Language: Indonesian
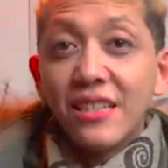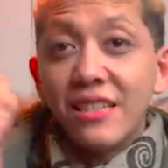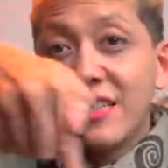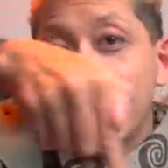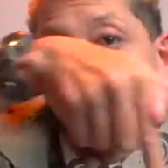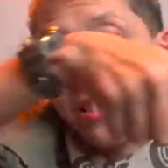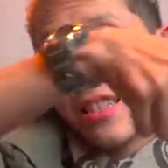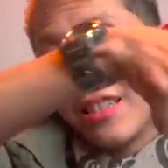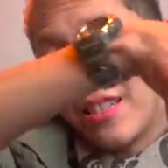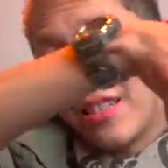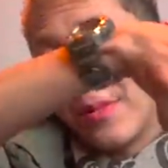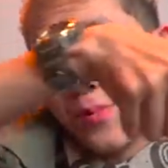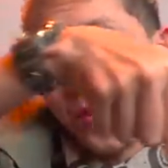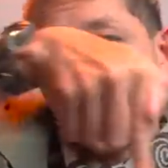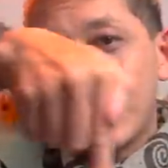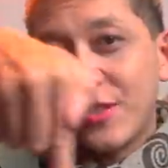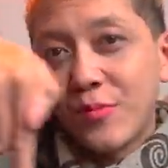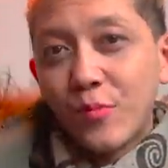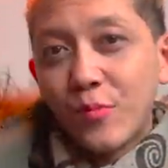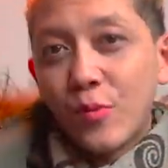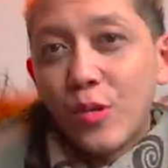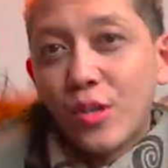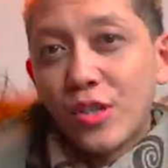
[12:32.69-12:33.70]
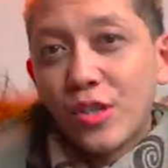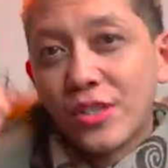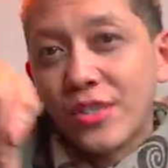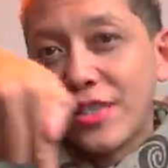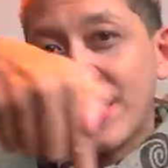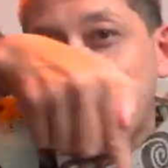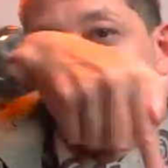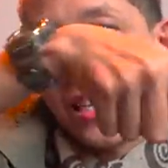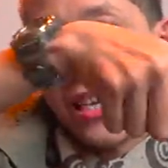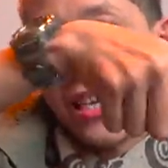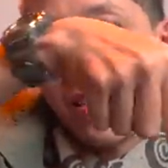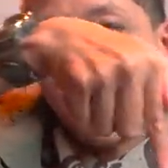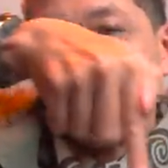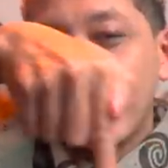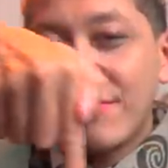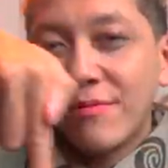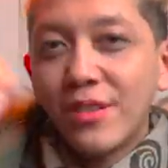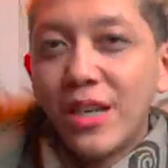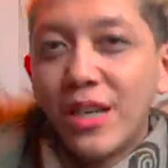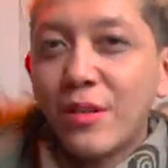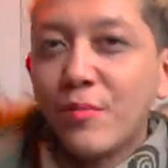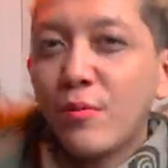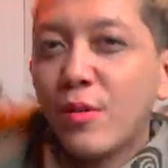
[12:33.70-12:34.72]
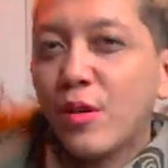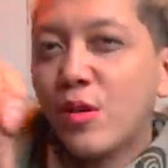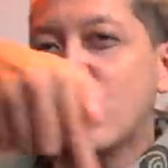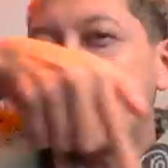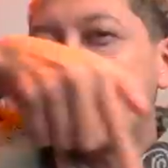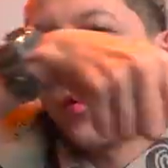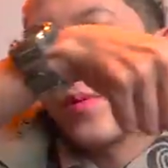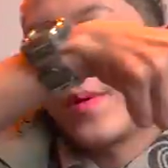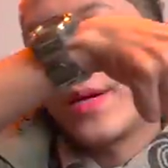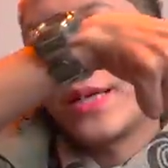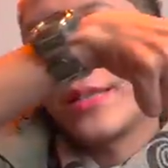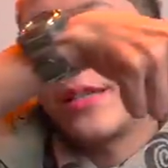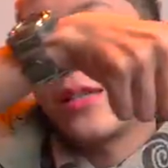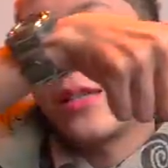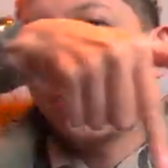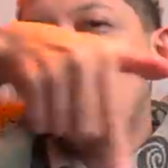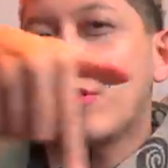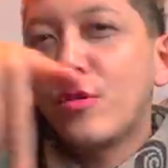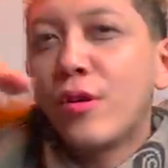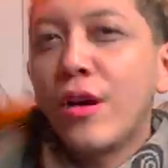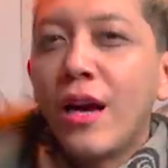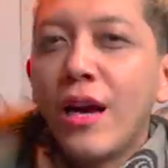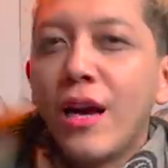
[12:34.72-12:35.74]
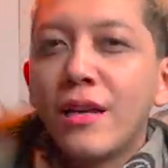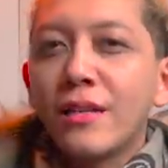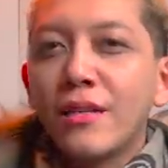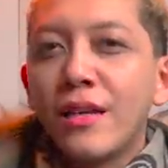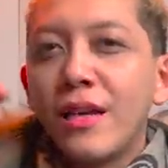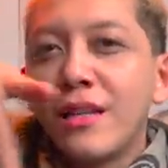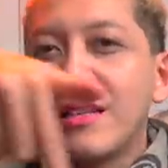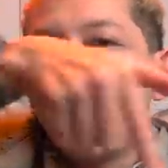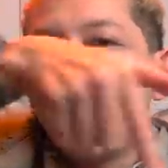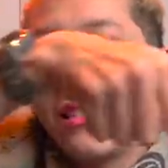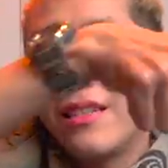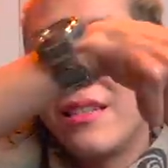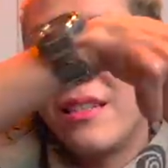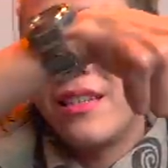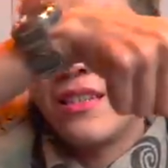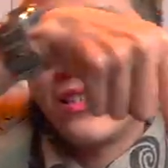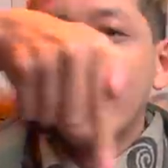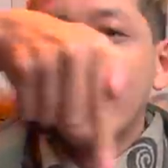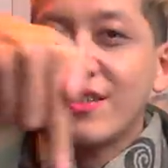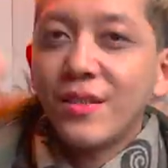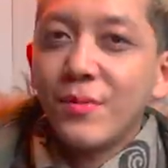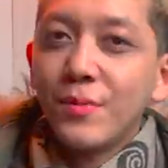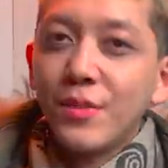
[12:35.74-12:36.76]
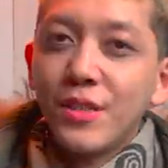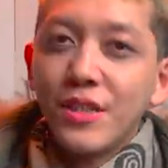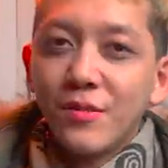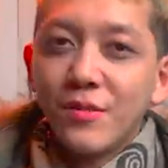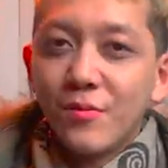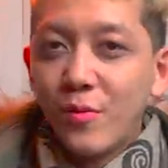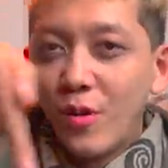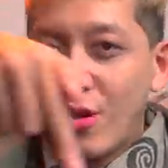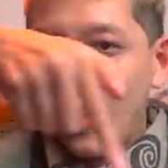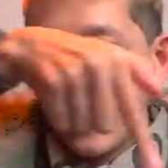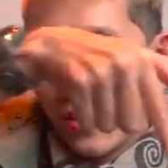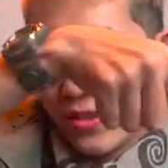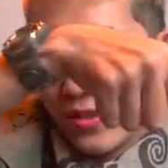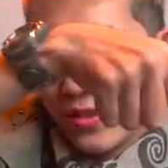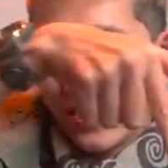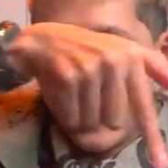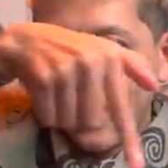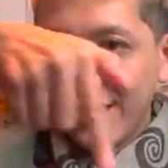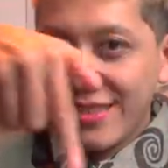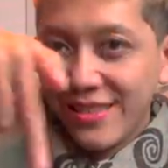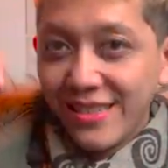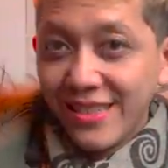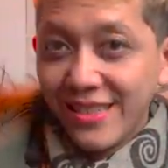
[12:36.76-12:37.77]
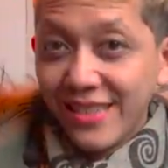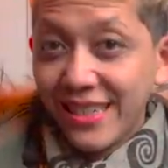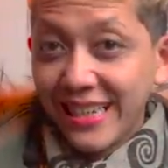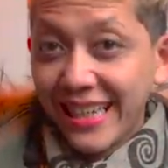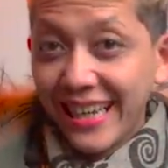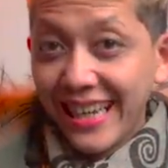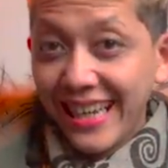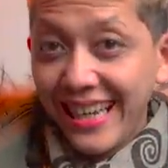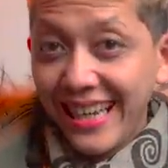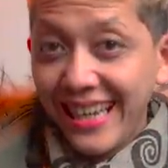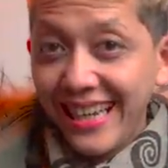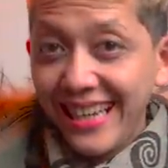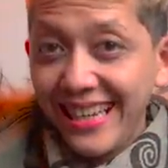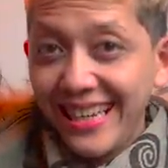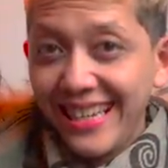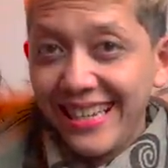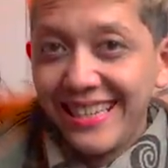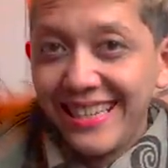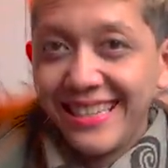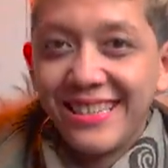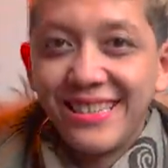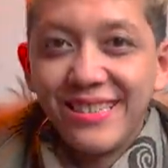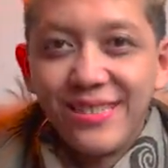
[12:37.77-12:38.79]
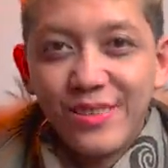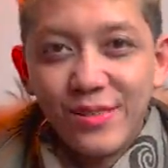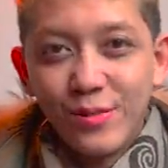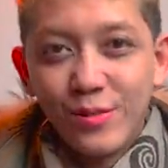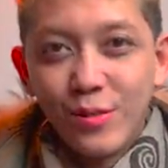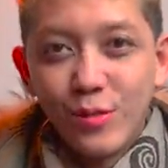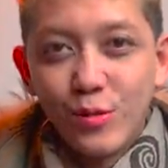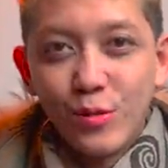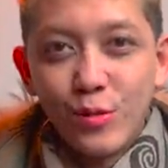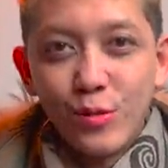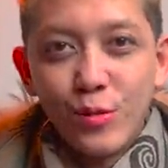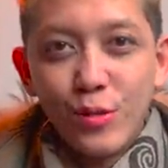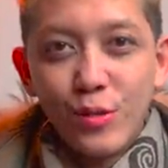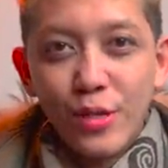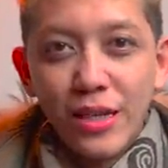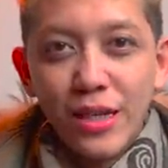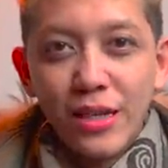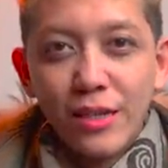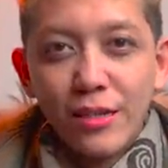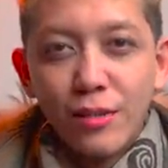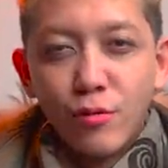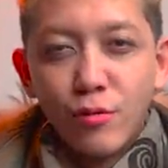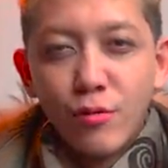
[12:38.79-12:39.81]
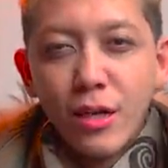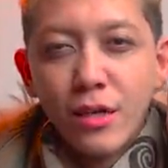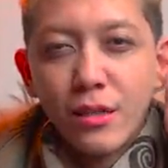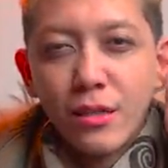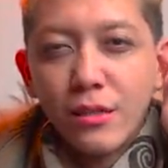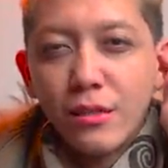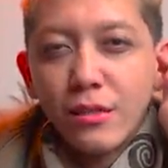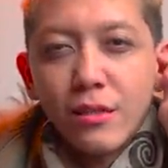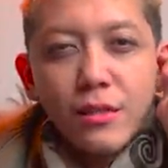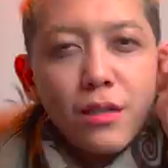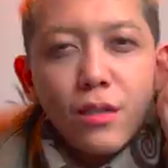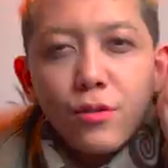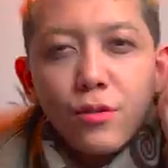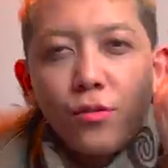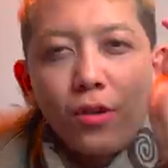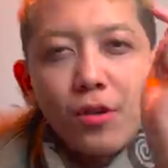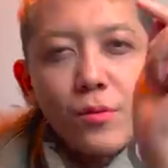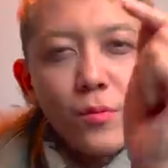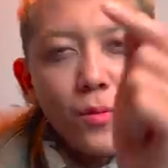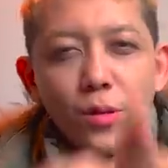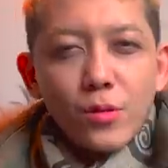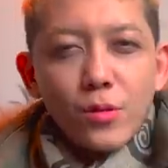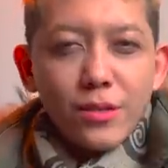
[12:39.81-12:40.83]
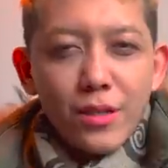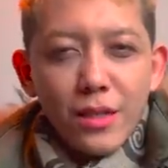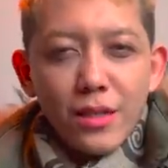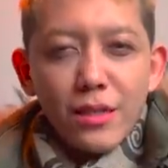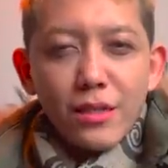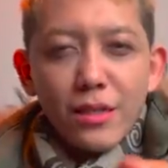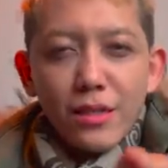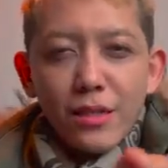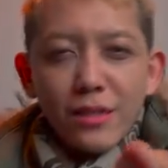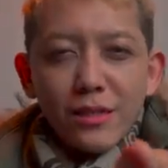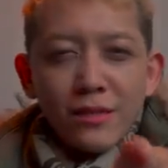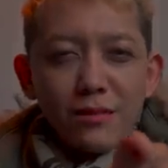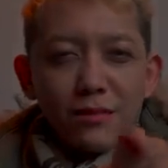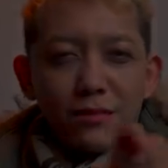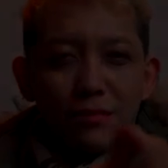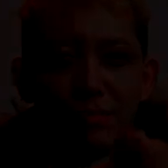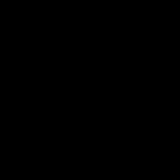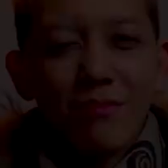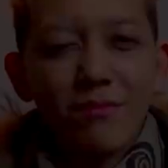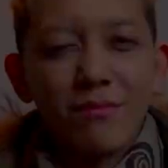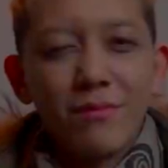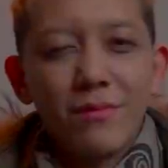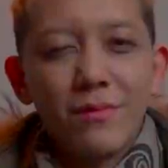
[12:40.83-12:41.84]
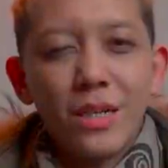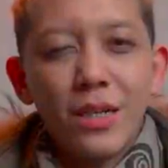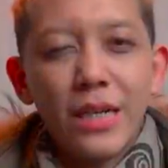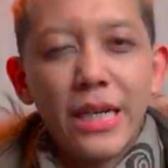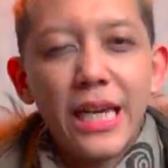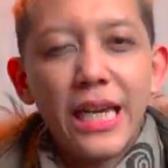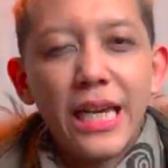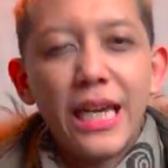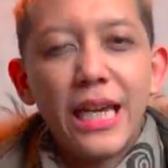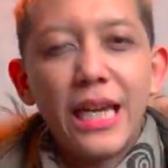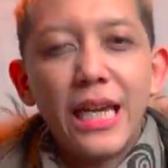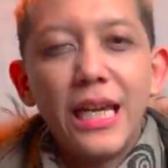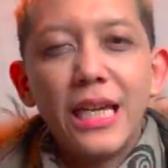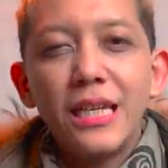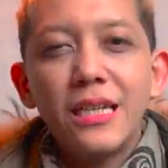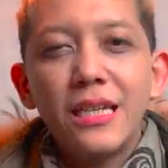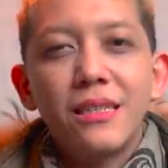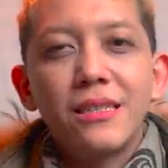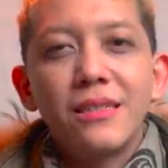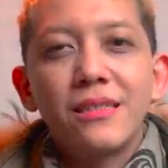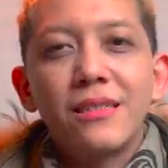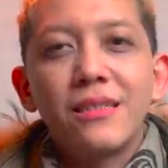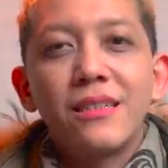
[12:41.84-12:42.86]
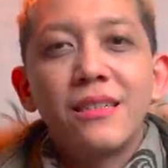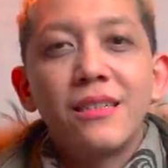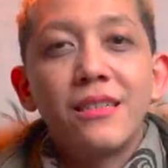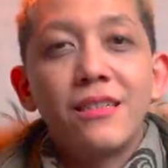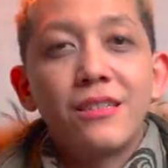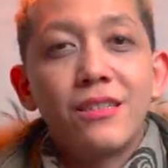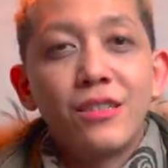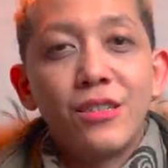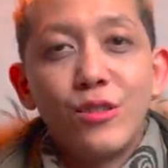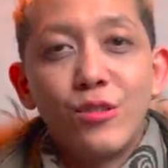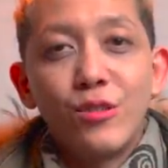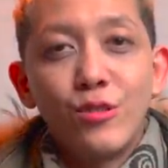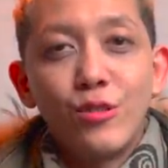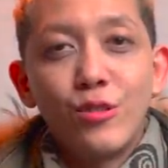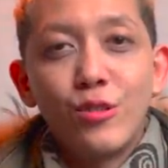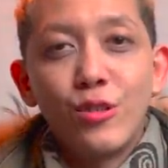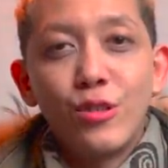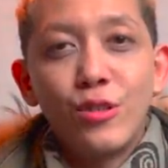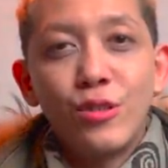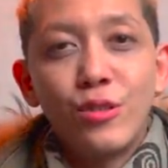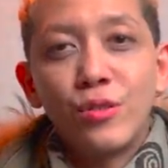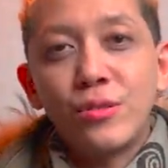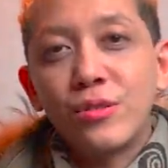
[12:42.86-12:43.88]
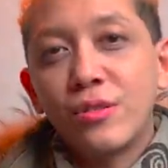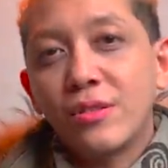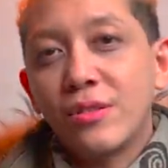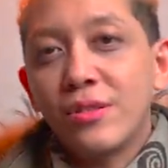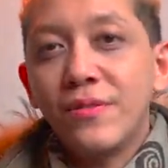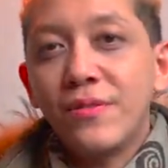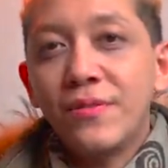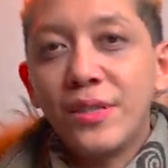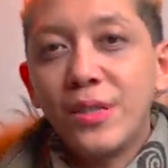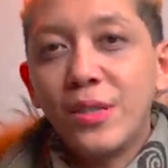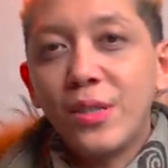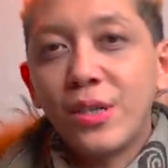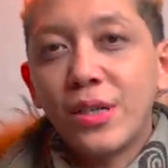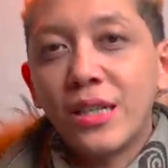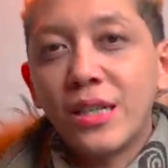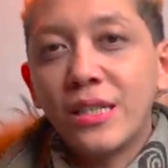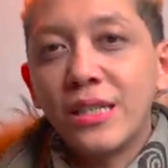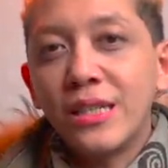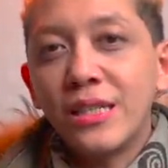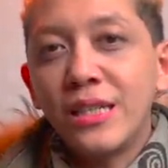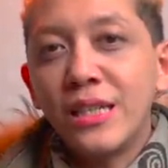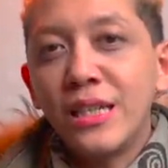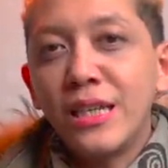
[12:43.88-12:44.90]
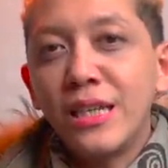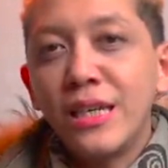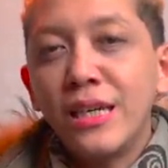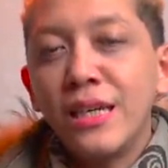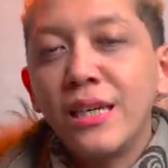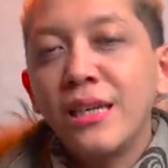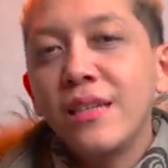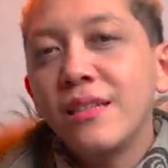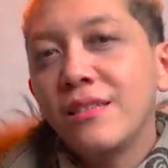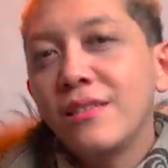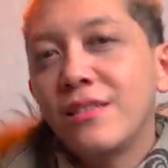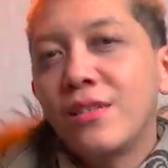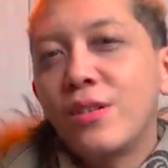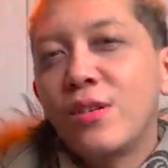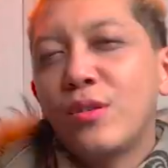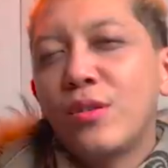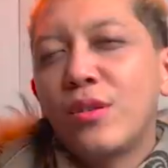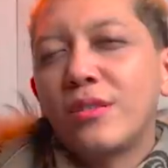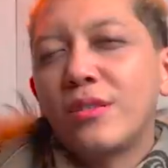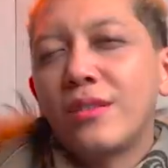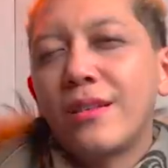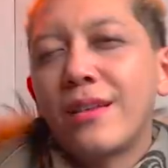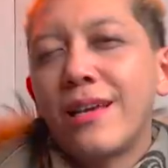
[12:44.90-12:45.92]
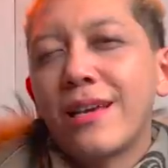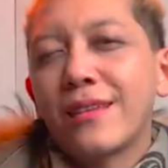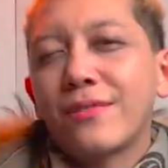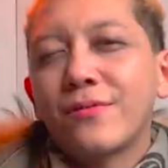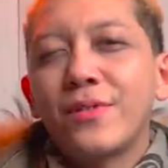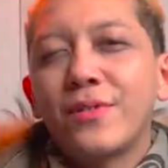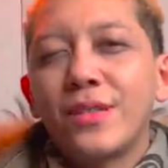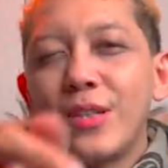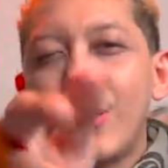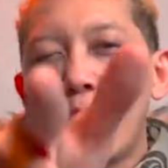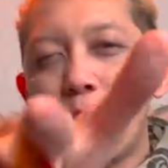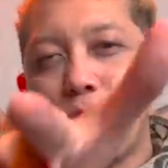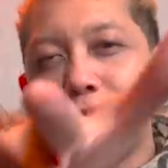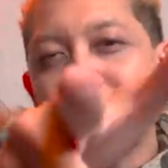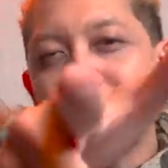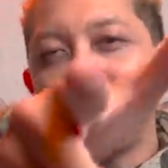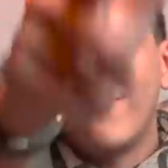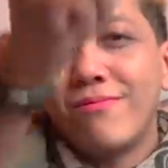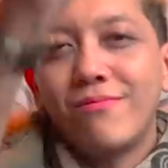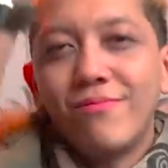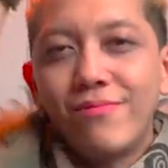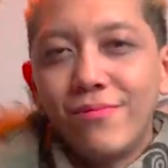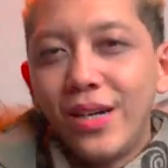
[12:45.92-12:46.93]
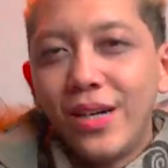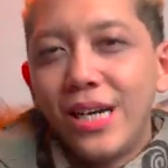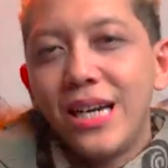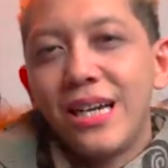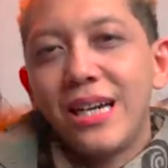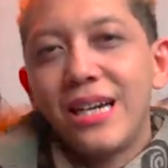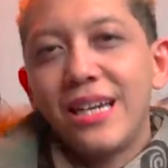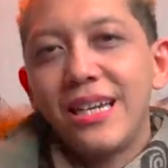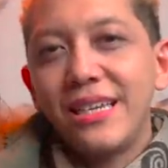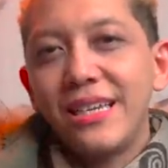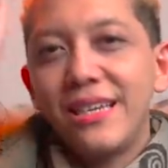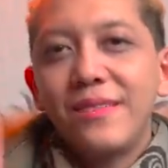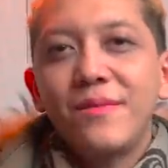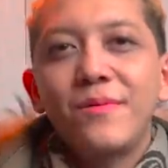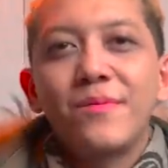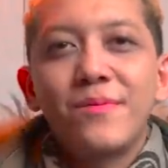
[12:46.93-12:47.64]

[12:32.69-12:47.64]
di description boxnya ya dan pengumumannya juga ada di description box oke okay? gue tunggu ya keluarin rayuan maut kalian oke okay? segitu dulu untuk di video kali ini see you on the next video bye